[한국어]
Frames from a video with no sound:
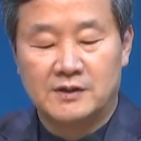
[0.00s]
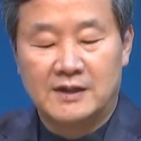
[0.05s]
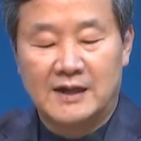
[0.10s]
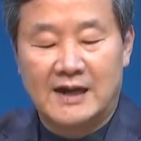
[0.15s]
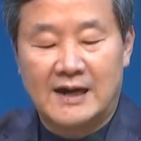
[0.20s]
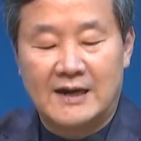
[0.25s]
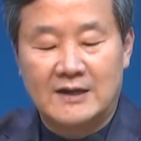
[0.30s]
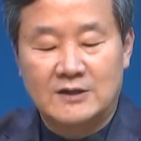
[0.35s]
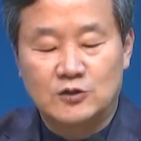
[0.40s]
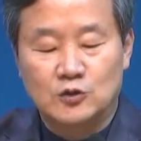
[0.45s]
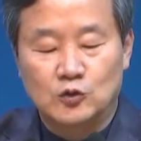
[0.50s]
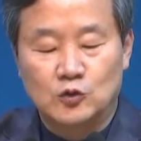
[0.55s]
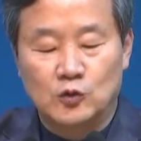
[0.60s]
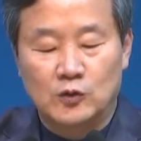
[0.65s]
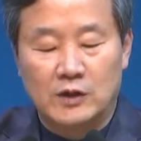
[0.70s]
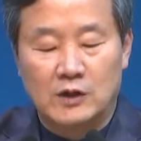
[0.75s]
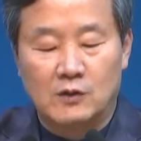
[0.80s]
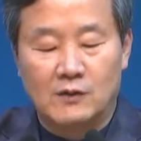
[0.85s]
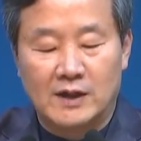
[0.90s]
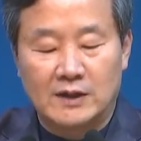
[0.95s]

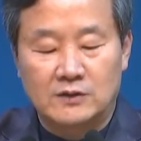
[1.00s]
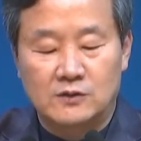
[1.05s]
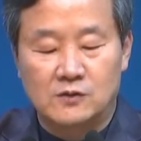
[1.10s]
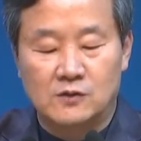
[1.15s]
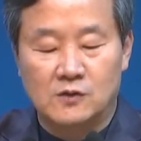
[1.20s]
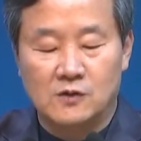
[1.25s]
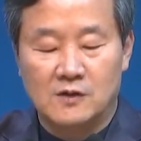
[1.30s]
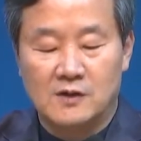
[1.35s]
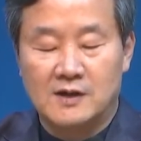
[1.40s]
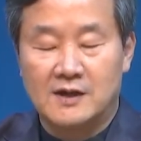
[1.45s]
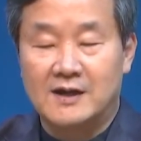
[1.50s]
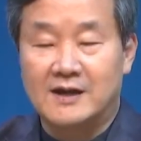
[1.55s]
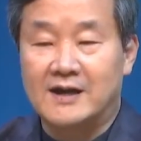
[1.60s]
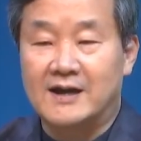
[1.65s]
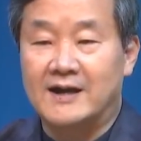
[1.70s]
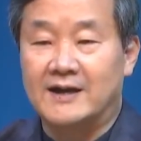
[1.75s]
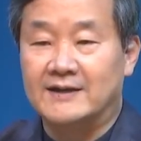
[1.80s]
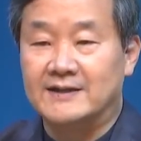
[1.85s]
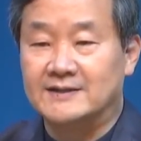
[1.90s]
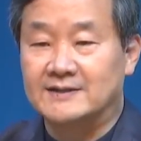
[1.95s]
아소도에 왔고
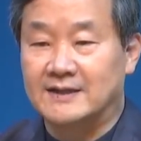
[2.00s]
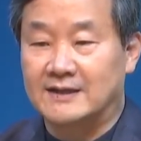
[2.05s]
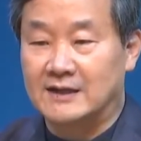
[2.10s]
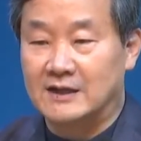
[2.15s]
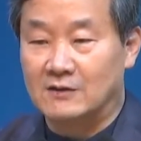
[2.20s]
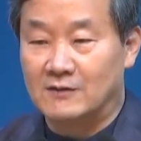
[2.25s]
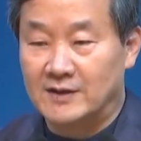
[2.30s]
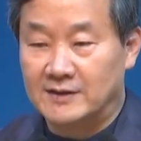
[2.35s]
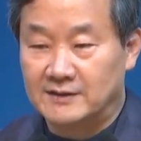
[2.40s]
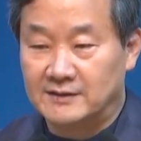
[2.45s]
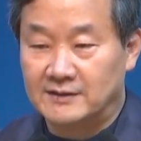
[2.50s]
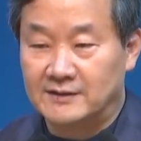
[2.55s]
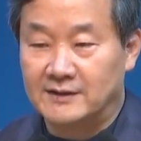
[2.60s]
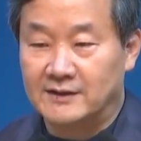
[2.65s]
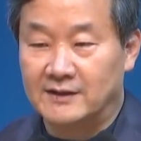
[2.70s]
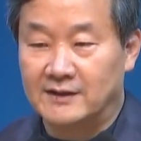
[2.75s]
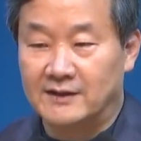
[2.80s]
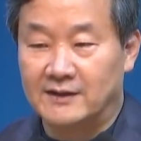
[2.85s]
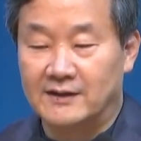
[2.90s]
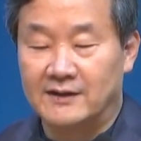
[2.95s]
가이사라에
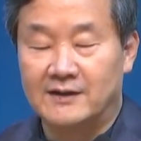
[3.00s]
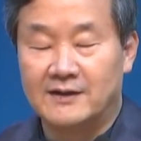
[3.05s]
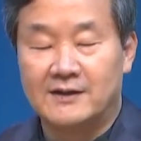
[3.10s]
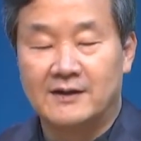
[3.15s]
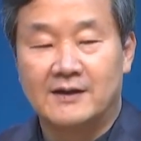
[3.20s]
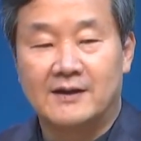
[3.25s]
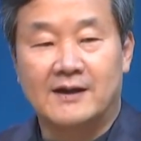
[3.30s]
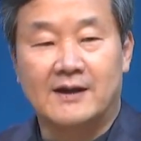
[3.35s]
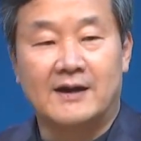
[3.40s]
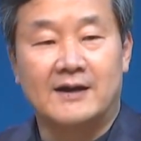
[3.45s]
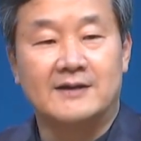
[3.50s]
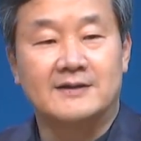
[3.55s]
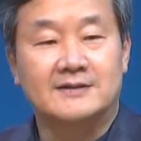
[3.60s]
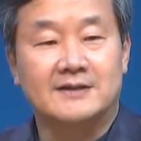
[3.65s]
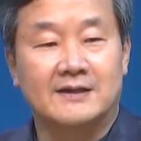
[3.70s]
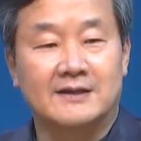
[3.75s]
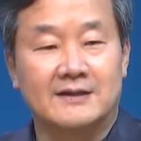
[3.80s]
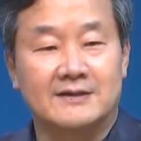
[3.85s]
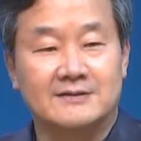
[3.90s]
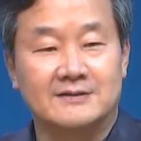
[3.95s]
왔는데
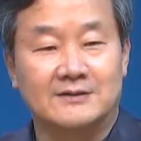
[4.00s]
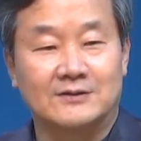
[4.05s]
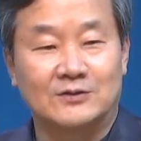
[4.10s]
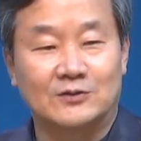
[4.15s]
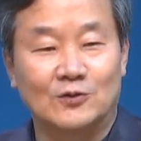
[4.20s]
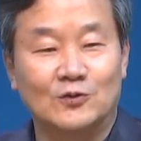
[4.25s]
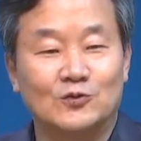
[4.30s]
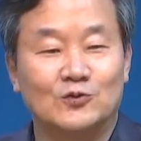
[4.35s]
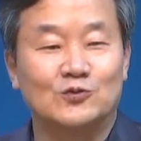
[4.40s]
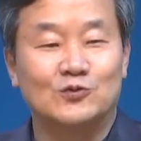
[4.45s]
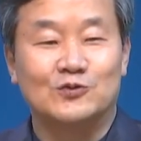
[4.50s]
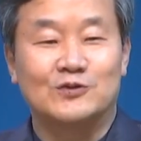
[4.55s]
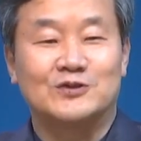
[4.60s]
가이사라에서는 또 누구를